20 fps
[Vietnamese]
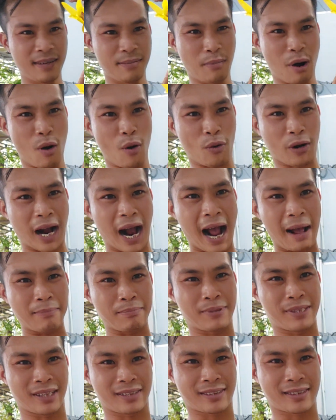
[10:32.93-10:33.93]
màu
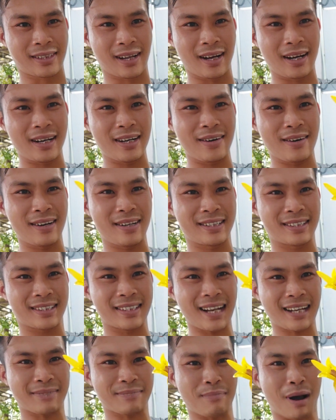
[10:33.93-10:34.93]
cam rực rỡ nó
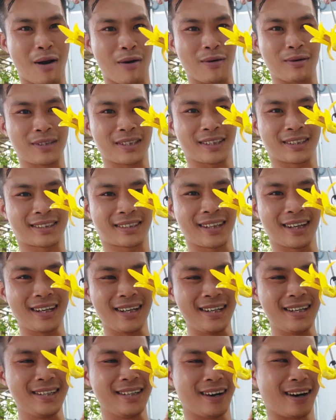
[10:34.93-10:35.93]
sắc màu rực
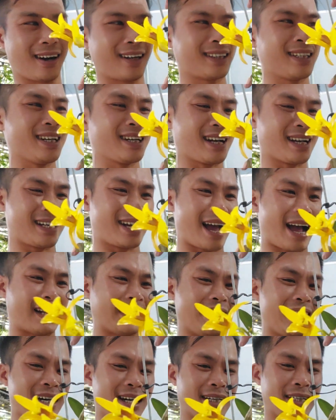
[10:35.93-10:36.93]
rỡ lửa nhé cả nhà
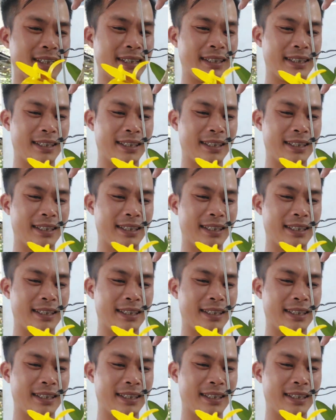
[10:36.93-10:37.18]
nhá